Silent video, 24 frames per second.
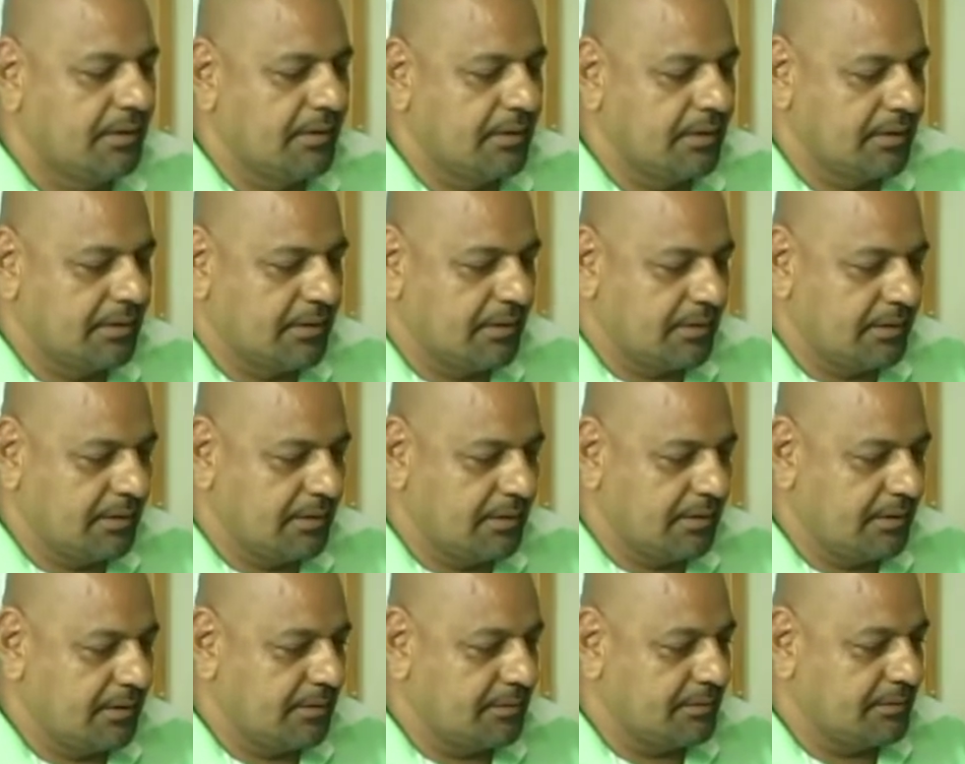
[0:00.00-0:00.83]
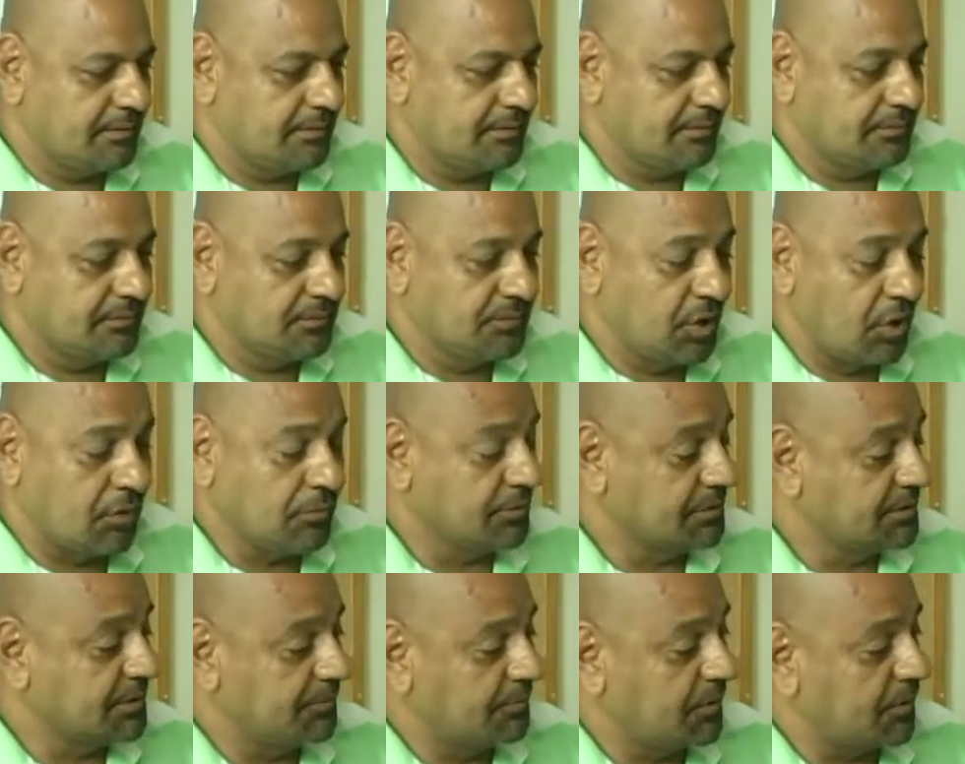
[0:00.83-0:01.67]
Eh, no,
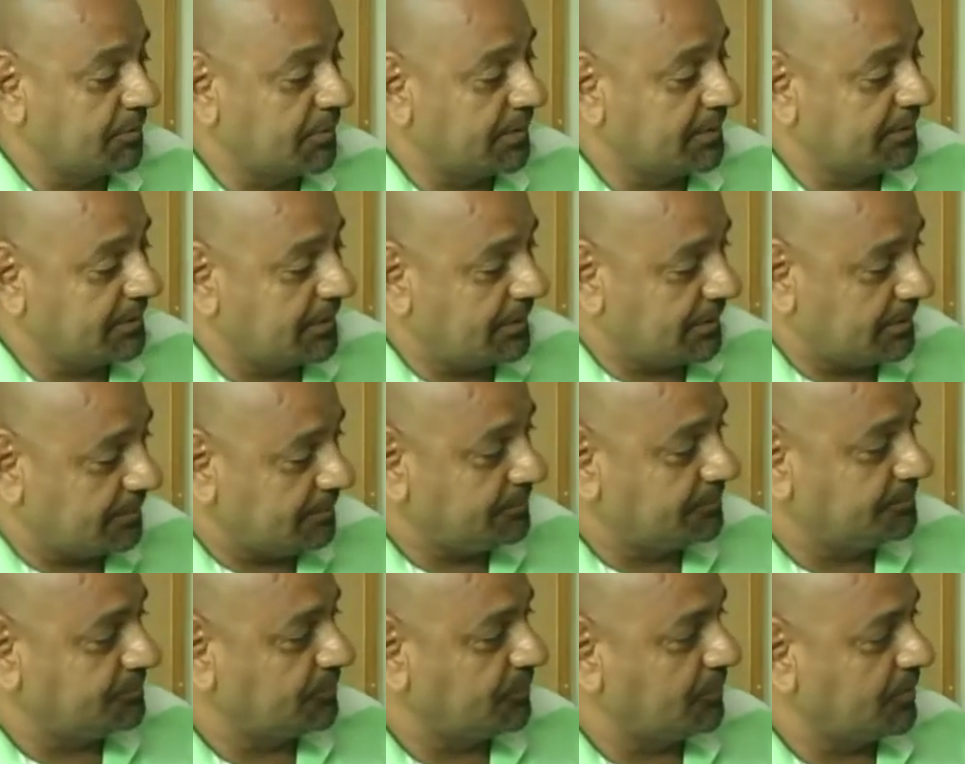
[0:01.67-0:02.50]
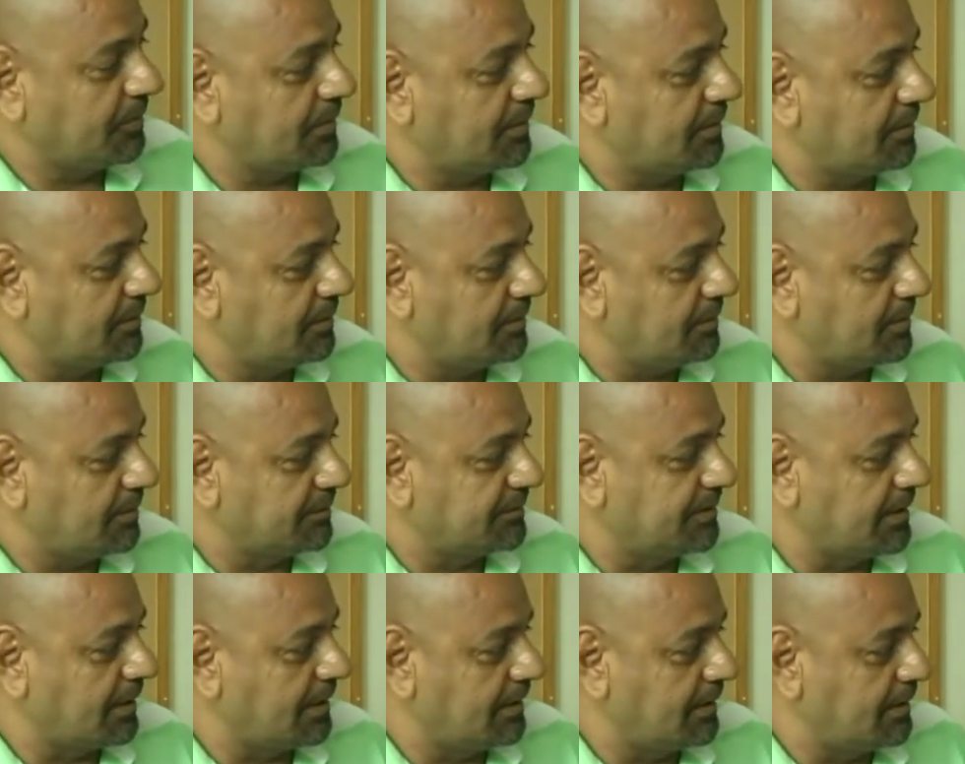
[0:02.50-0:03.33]
simplemente
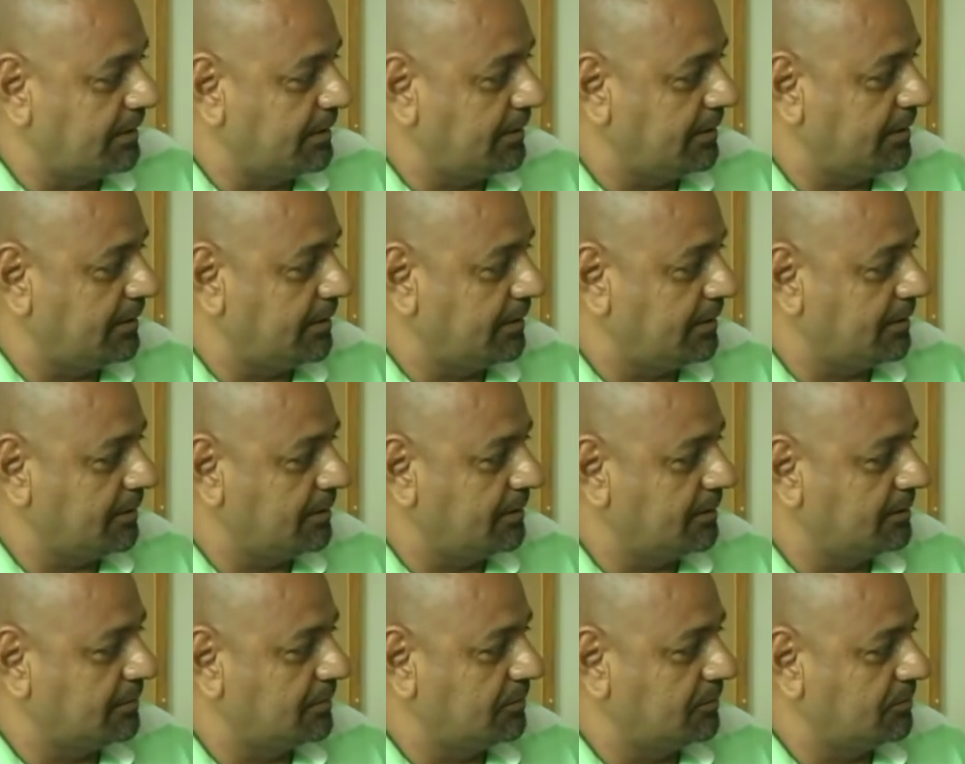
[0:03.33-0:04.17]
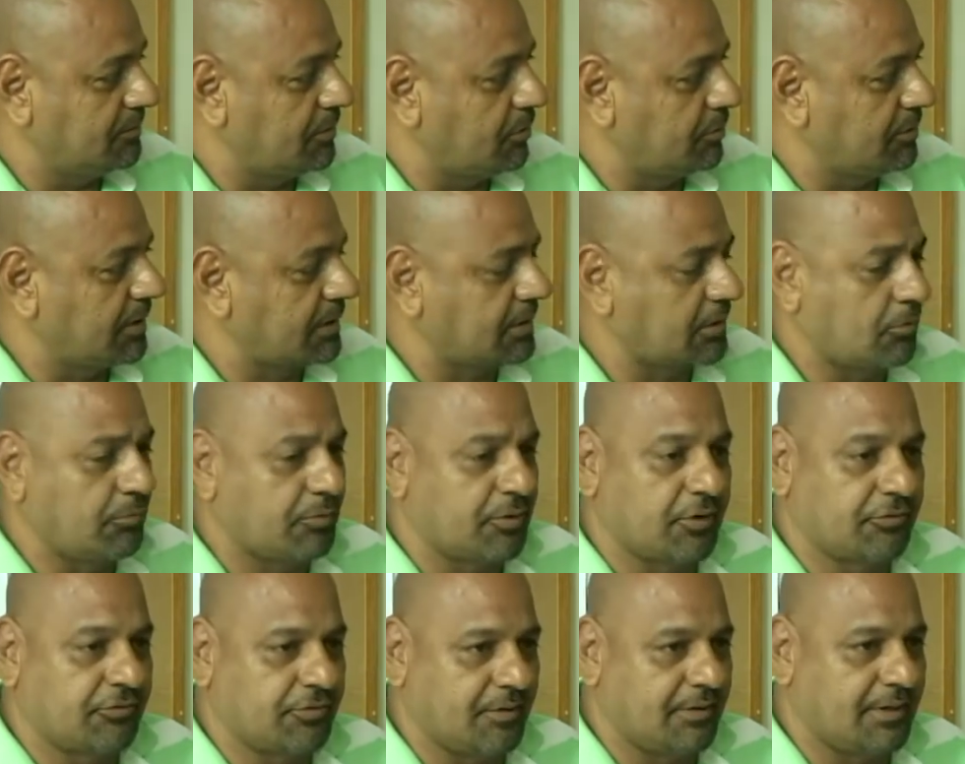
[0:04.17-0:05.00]
desearle una buena
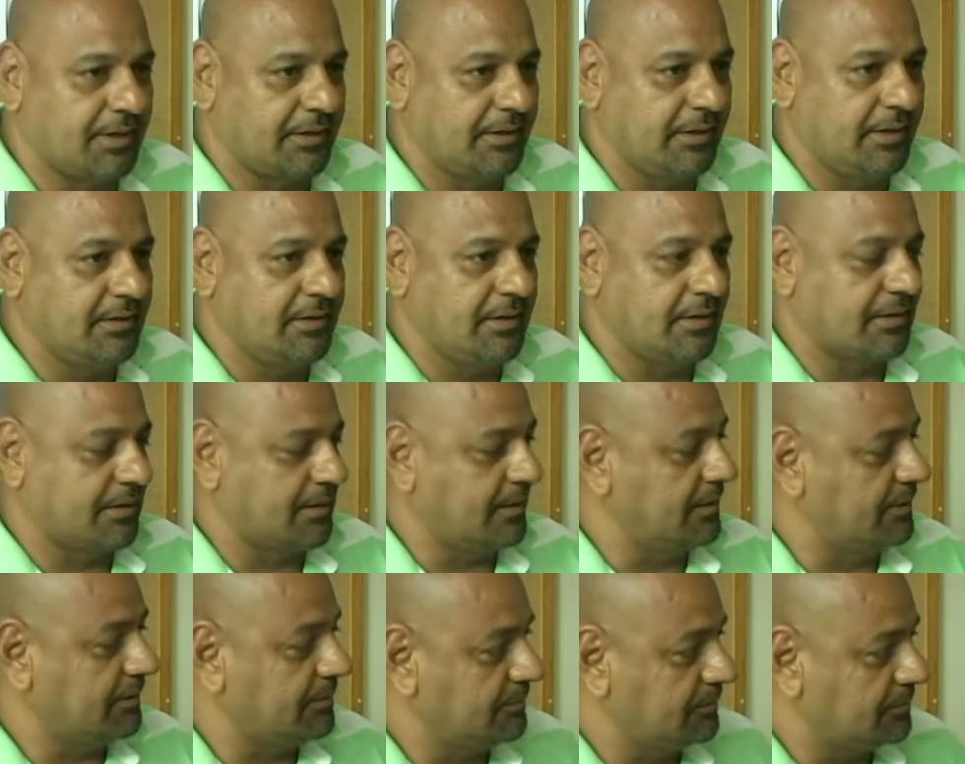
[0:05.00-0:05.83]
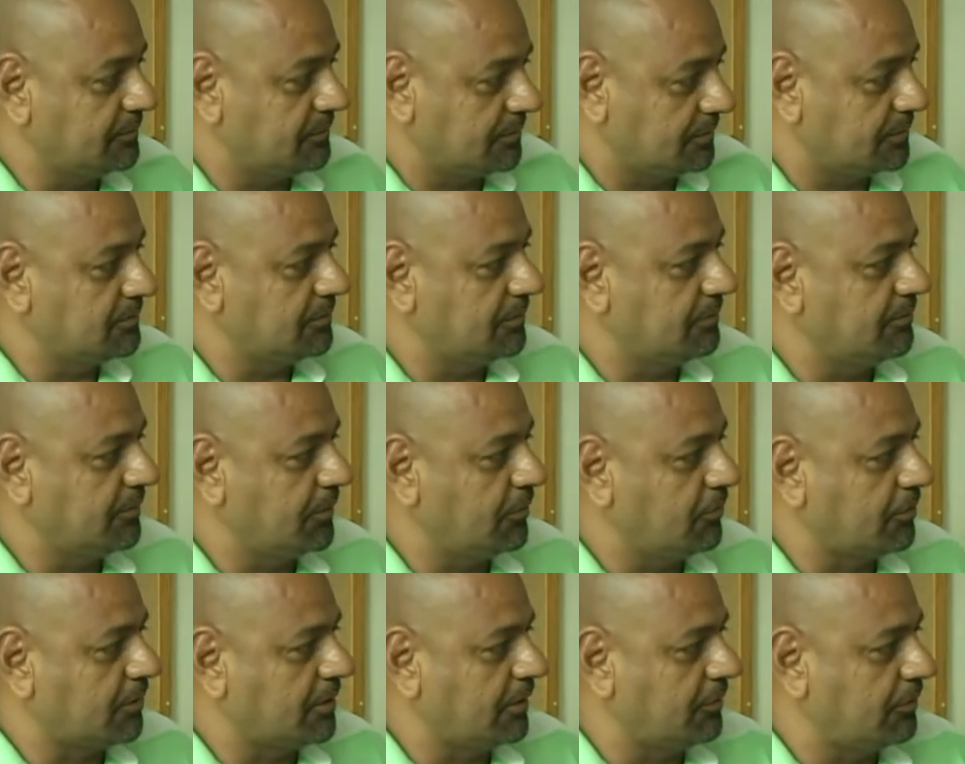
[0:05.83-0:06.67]
recuperación a la niña, que
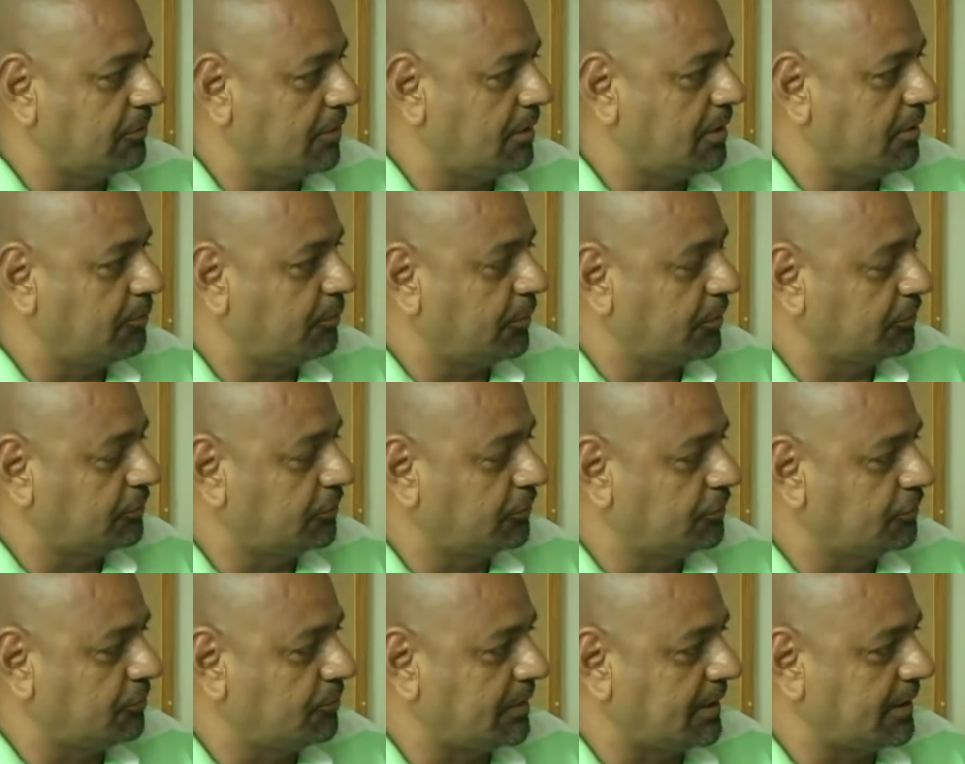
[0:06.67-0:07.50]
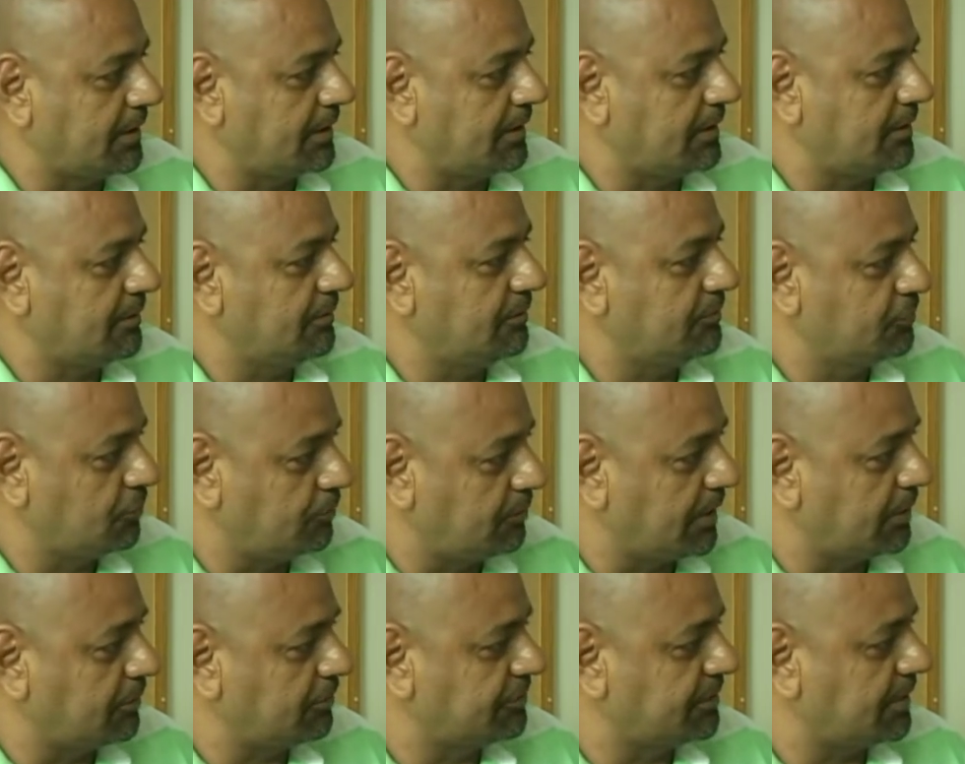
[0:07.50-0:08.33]
veo que Dios ha puesto su, mano, su
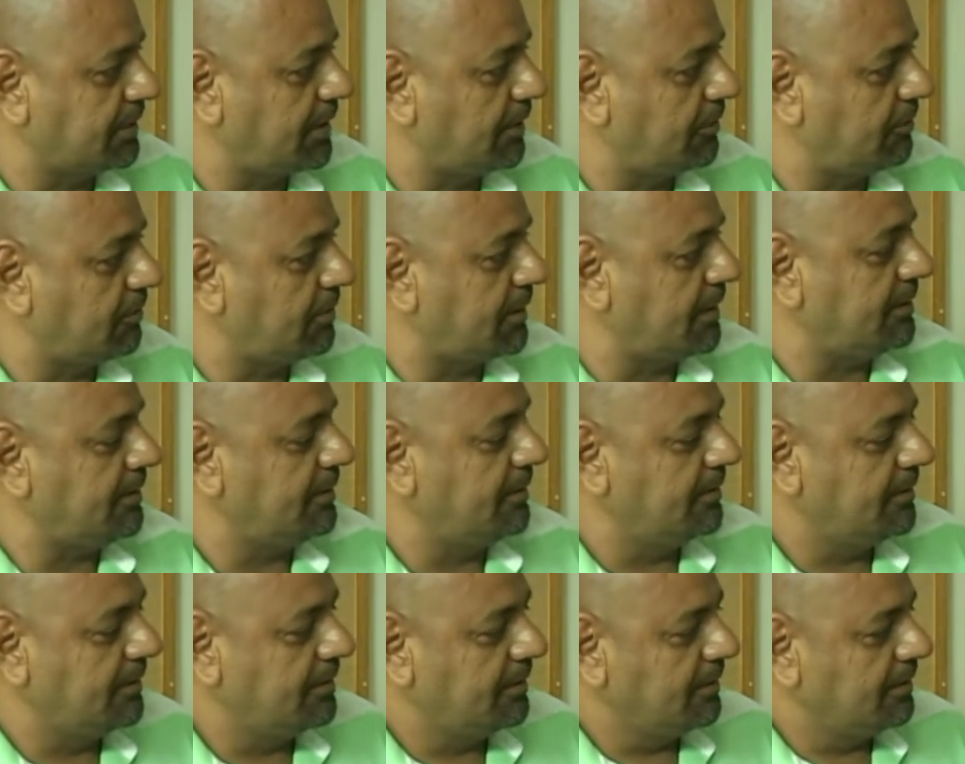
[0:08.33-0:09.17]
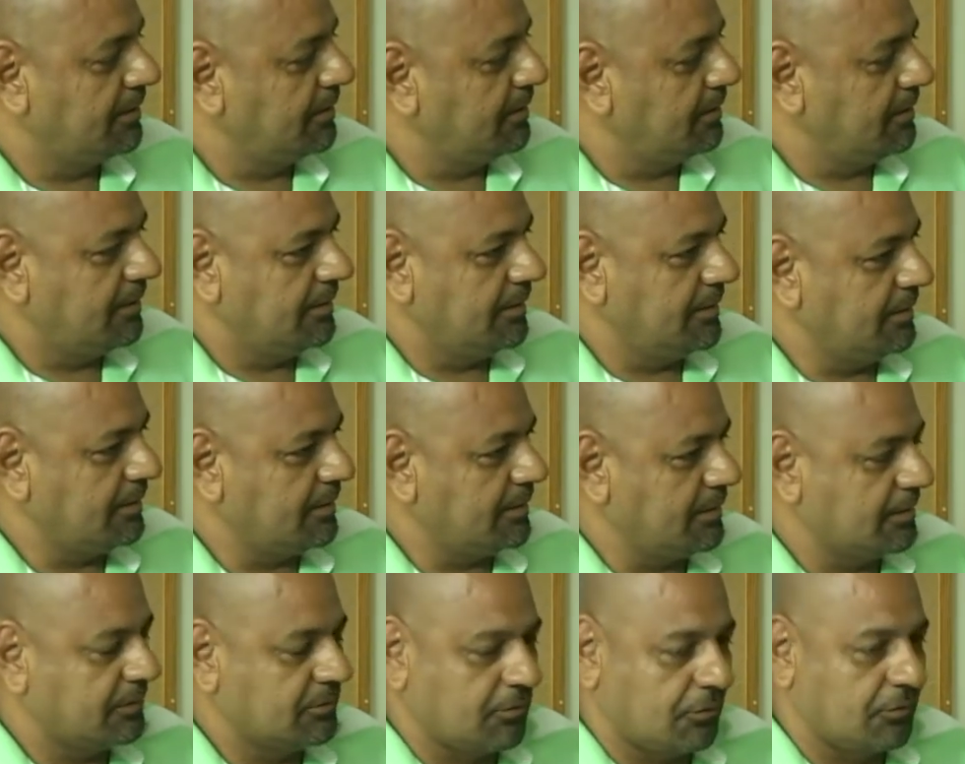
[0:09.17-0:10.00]
mano sanadora y
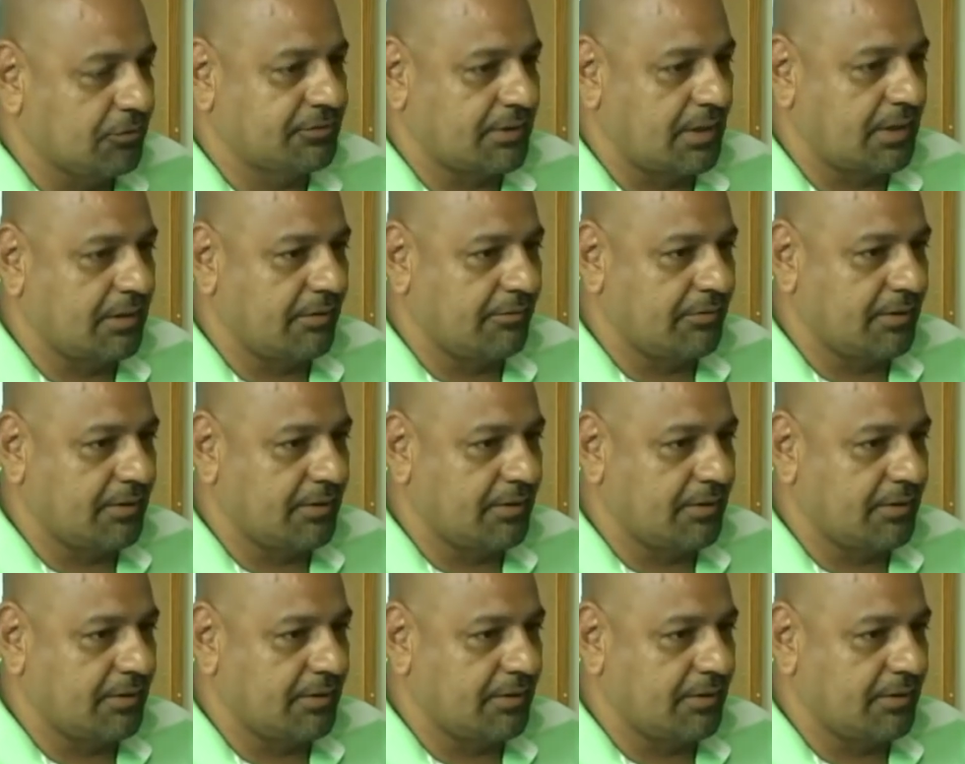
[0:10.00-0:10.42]
que todo salga